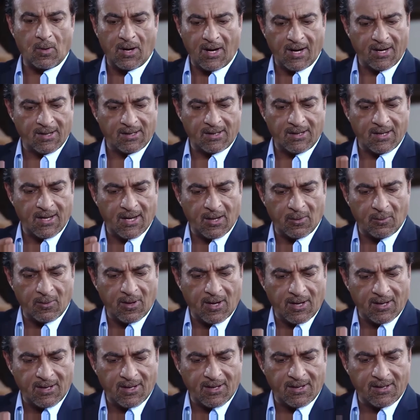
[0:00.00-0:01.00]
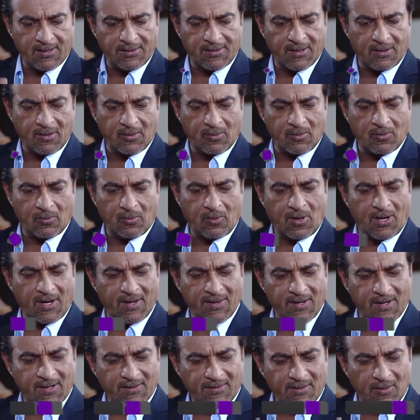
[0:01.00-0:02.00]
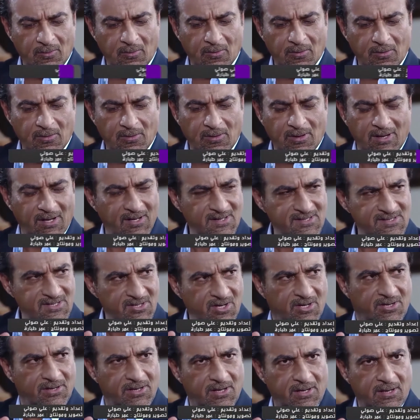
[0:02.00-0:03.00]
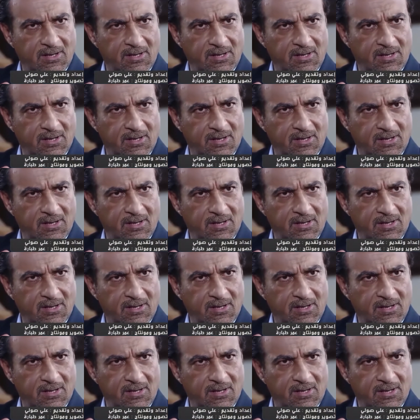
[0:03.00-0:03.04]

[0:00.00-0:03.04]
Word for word: لا في في لها مردود